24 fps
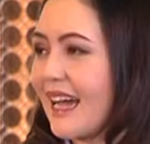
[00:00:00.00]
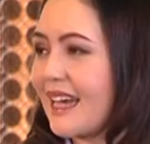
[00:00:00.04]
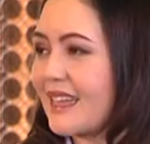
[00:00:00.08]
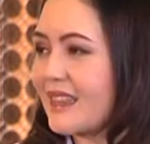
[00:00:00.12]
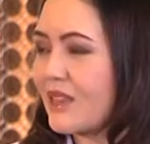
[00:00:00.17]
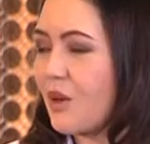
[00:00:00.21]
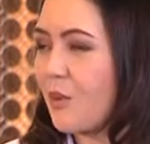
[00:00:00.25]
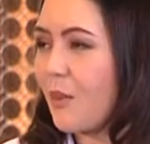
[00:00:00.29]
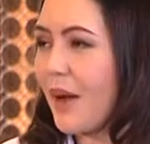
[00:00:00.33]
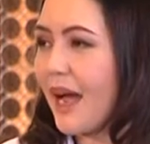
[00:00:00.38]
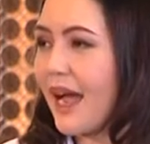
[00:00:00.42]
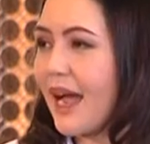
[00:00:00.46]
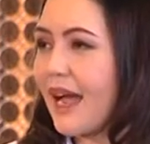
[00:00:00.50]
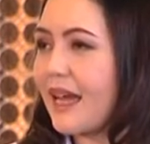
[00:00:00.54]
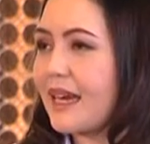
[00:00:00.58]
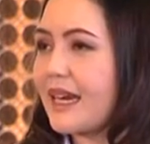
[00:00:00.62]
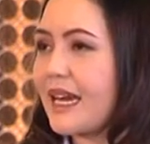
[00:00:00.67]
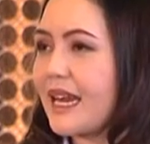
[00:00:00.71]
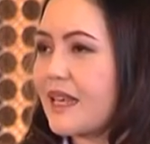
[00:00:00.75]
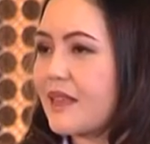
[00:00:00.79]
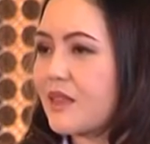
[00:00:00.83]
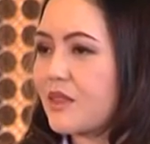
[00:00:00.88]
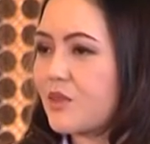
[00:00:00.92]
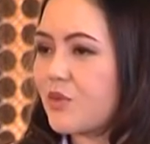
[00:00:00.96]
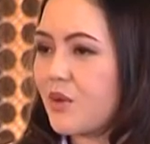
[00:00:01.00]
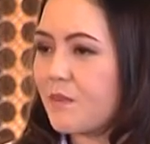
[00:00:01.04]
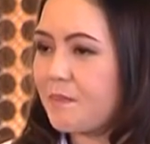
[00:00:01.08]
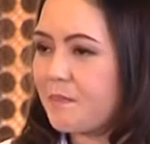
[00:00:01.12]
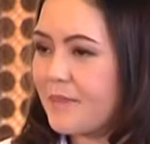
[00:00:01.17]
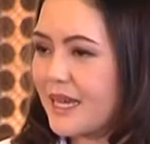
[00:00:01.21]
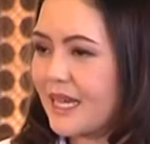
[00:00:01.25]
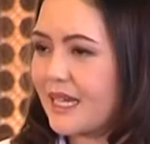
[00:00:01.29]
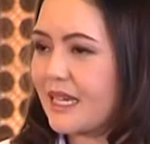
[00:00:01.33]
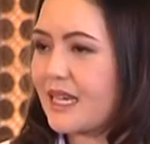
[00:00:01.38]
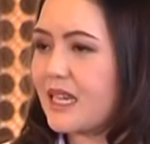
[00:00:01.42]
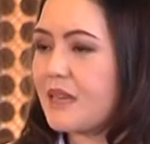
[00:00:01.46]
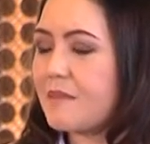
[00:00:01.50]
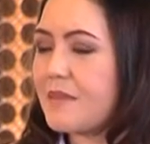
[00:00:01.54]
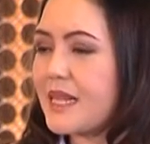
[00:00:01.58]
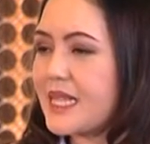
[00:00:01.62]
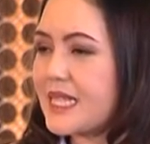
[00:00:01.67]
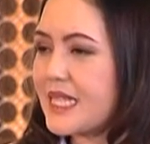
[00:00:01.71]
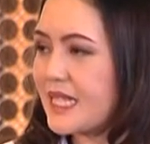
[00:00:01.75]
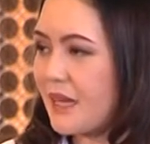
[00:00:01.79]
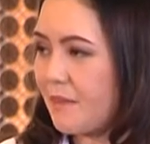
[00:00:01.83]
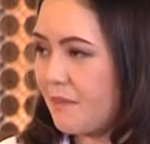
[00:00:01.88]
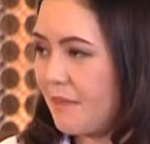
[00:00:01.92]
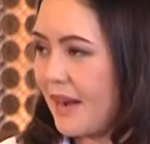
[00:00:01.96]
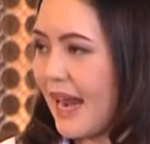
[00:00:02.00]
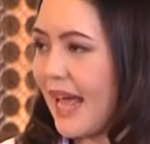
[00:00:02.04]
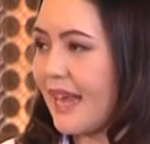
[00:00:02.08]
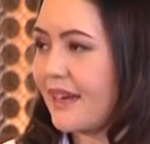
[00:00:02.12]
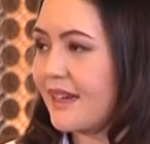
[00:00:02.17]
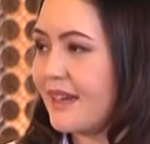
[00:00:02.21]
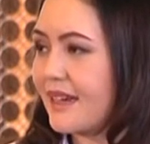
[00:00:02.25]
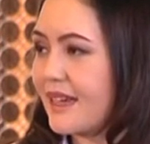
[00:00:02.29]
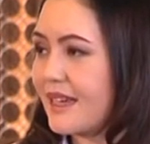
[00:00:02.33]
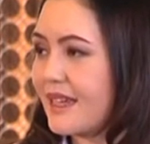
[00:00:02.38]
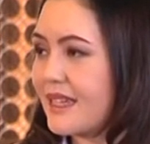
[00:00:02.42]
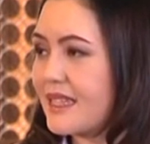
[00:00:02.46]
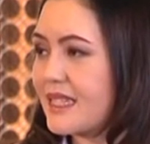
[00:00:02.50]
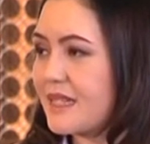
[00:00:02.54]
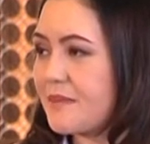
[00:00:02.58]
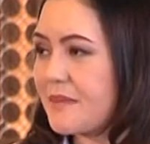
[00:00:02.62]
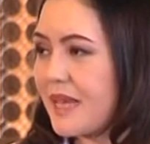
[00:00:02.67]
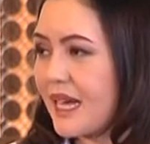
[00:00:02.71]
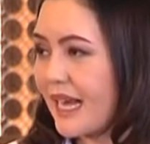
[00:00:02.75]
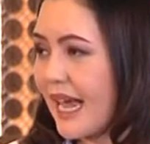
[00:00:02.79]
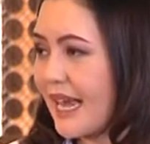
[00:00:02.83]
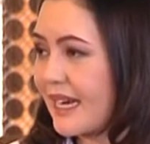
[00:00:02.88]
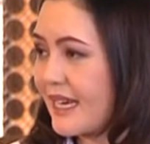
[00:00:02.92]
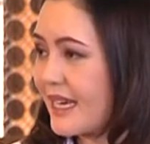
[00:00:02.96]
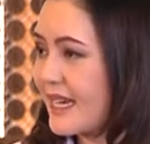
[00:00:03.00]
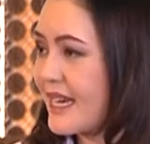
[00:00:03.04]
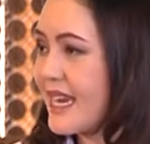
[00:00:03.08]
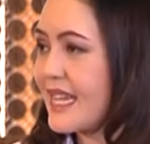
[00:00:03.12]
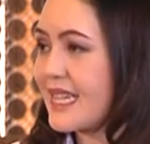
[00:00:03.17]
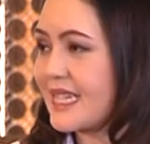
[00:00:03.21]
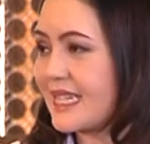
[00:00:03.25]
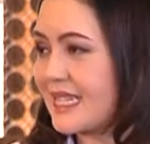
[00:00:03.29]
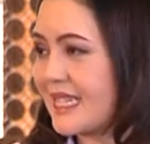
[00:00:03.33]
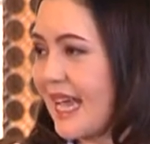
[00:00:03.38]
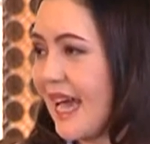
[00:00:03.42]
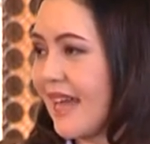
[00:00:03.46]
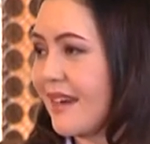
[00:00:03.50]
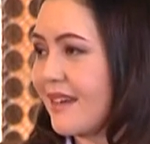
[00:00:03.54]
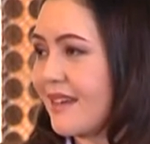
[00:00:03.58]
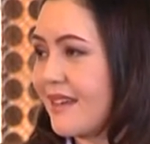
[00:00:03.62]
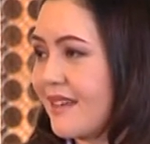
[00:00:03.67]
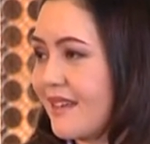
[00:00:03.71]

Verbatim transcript: แต่ว่าในตัวปิดที่เป็นเฉียบพลันเนี่ยจะมีอาการที่เด่นชัด